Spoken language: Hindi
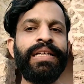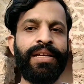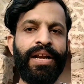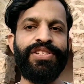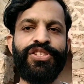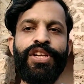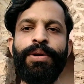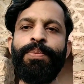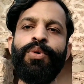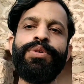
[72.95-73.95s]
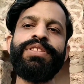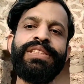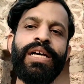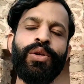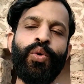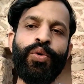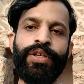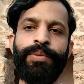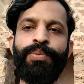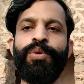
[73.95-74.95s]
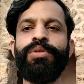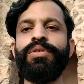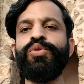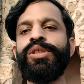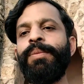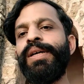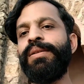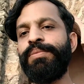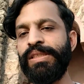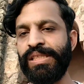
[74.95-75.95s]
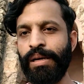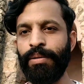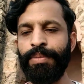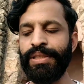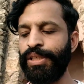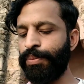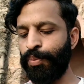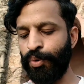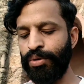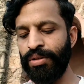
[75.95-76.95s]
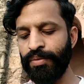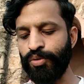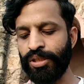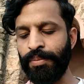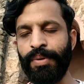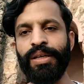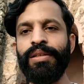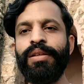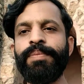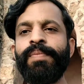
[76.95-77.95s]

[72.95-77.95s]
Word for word: कराची एयरपोर्ट सियालकोट एयरपोर्ट उसके बाद इस्लामाबाद एयरपोर्ट उसके बाद